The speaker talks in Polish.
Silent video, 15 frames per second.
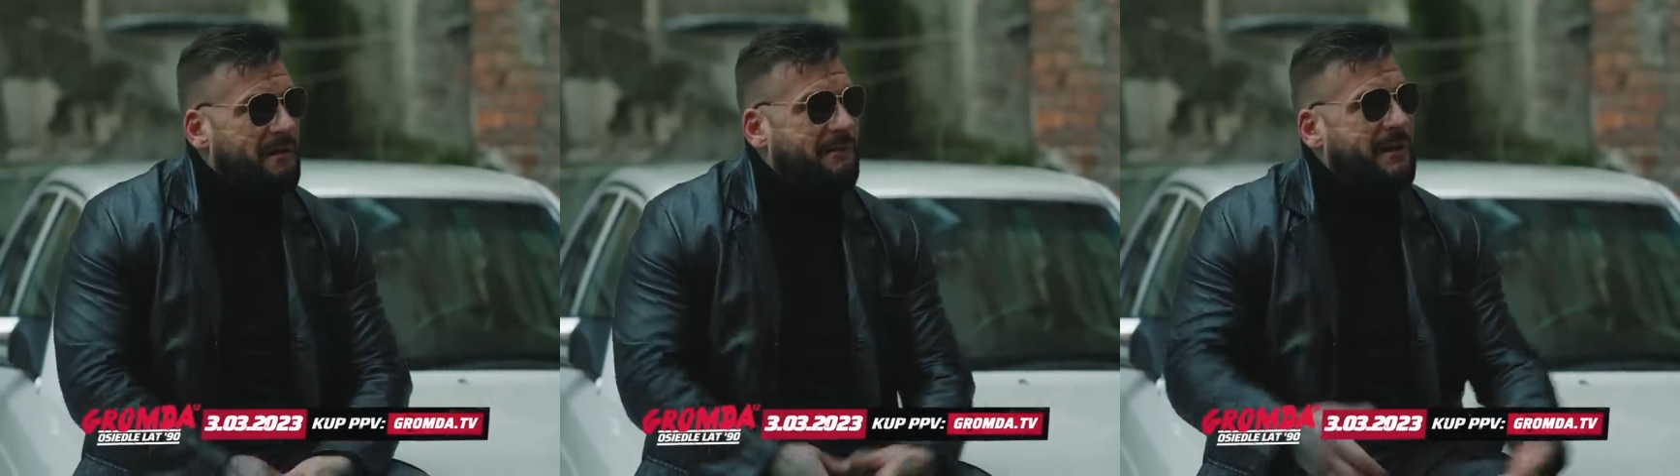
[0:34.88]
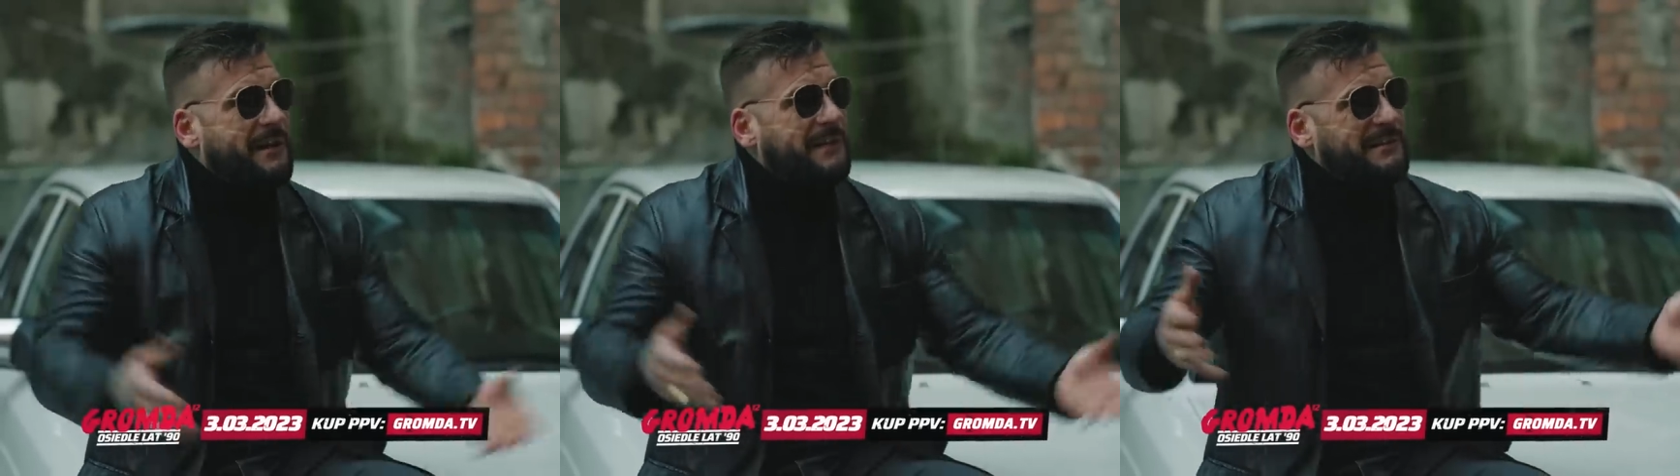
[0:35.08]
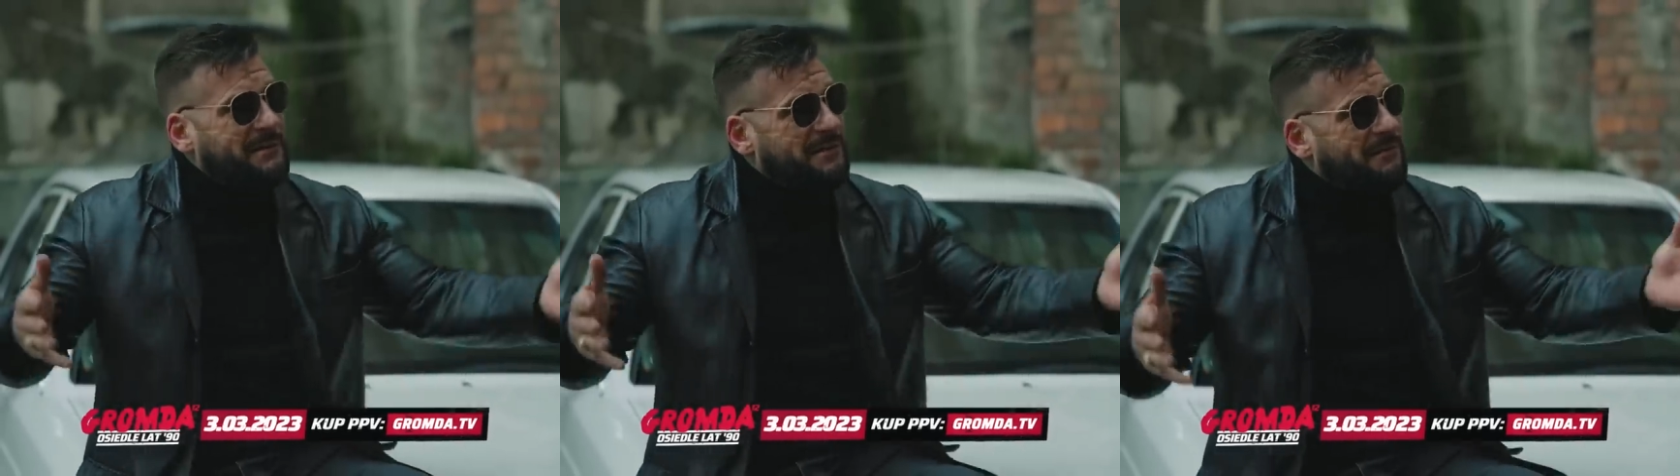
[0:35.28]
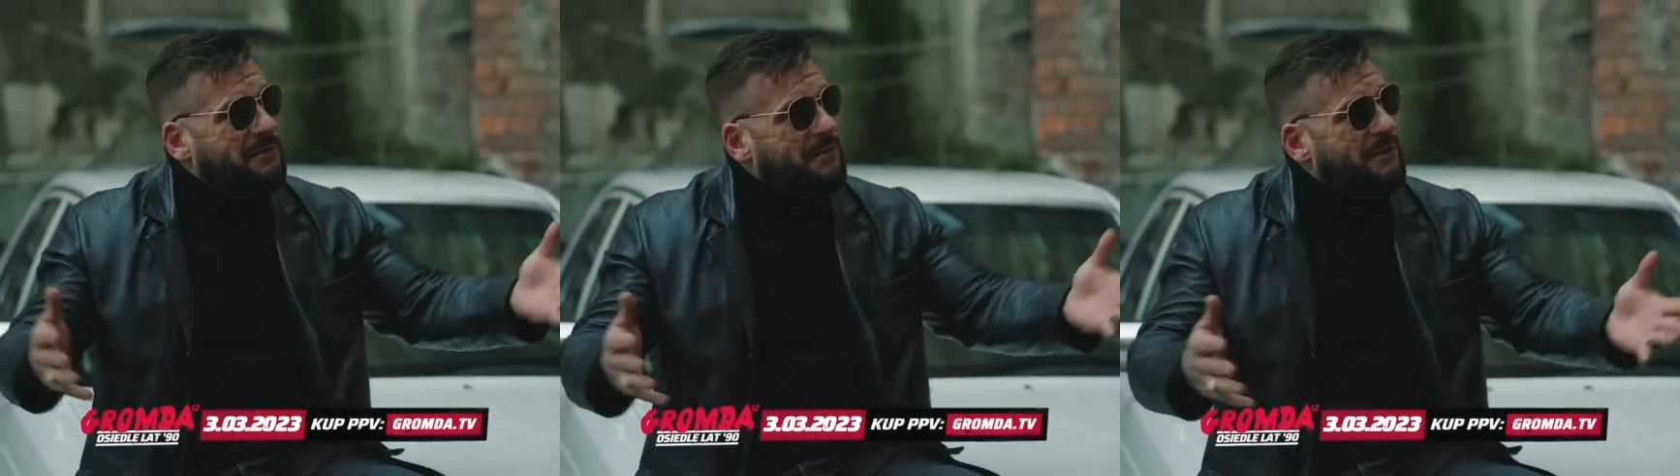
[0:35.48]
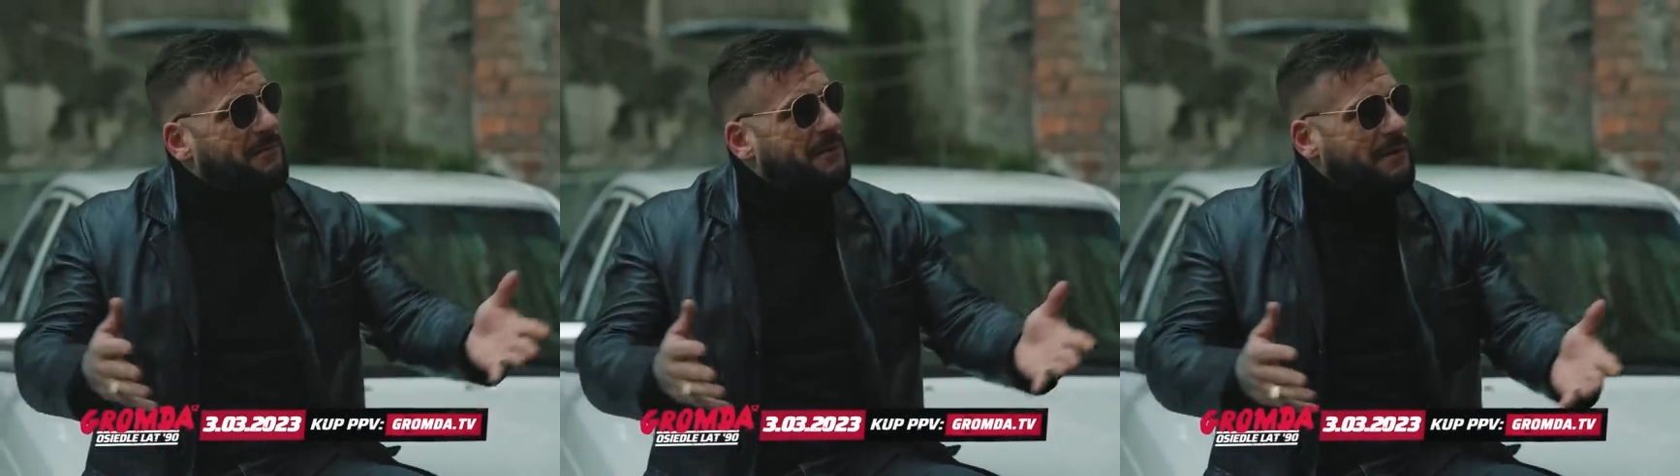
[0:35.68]
wakacje
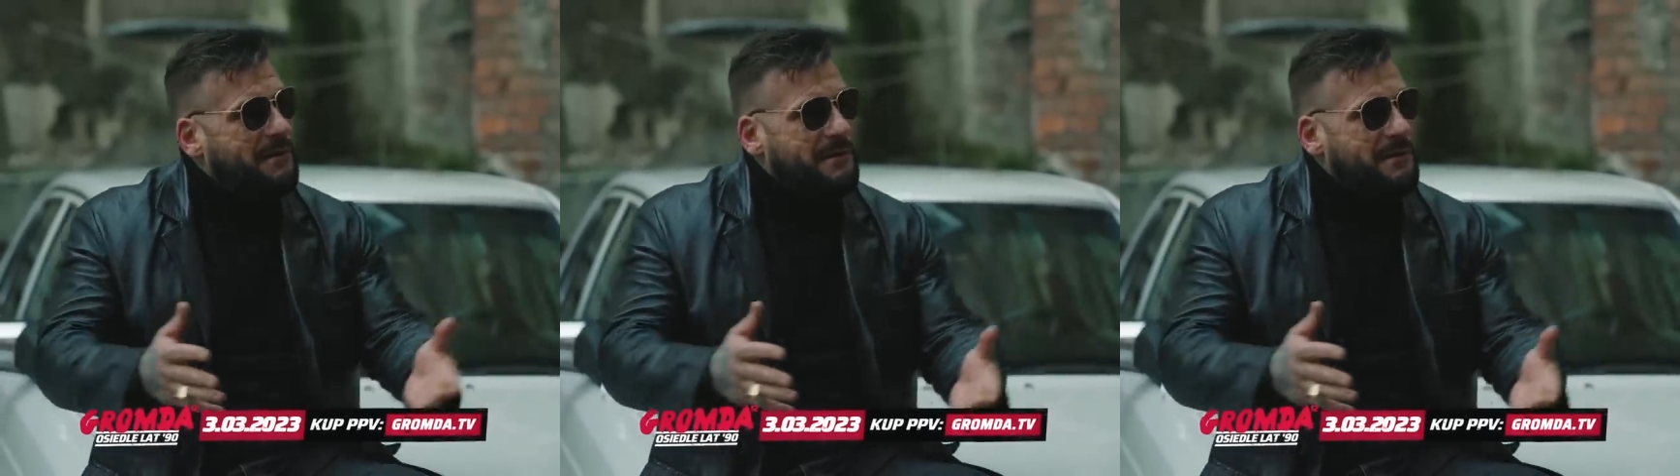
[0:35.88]
zrobiłem.